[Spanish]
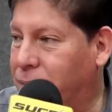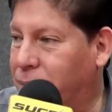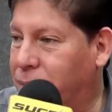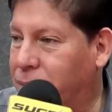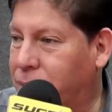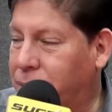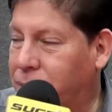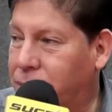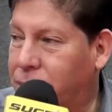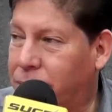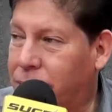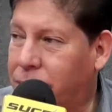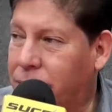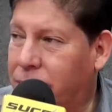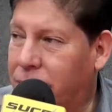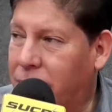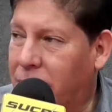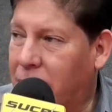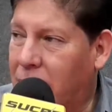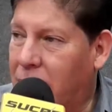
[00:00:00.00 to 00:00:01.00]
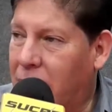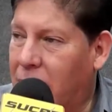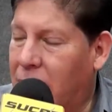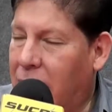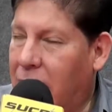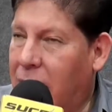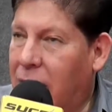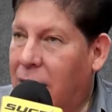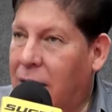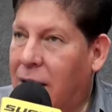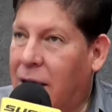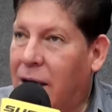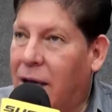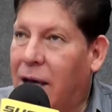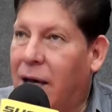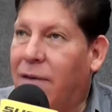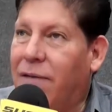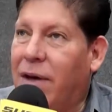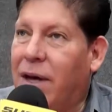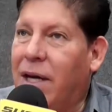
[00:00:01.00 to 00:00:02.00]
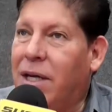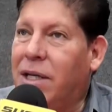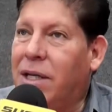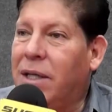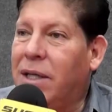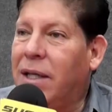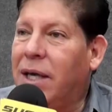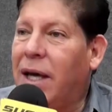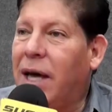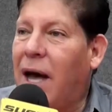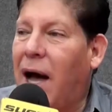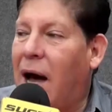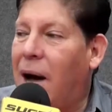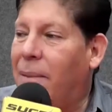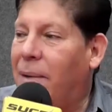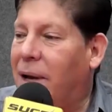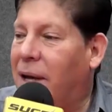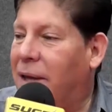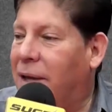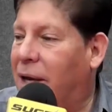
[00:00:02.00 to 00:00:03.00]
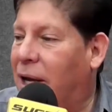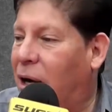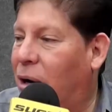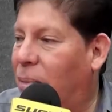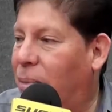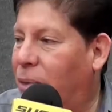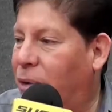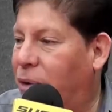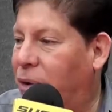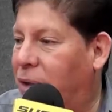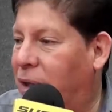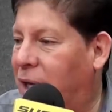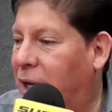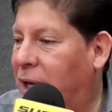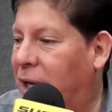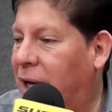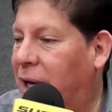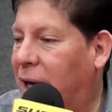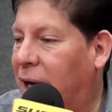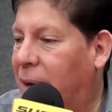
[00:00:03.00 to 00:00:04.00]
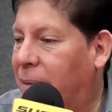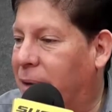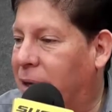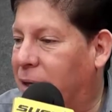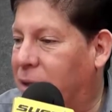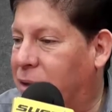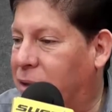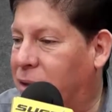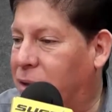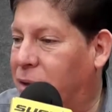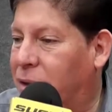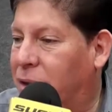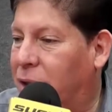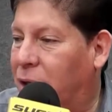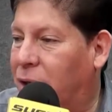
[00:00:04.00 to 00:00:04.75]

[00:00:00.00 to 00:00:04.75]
¿De qué se trata? Aviation Day habla de las oportunidades en aviación,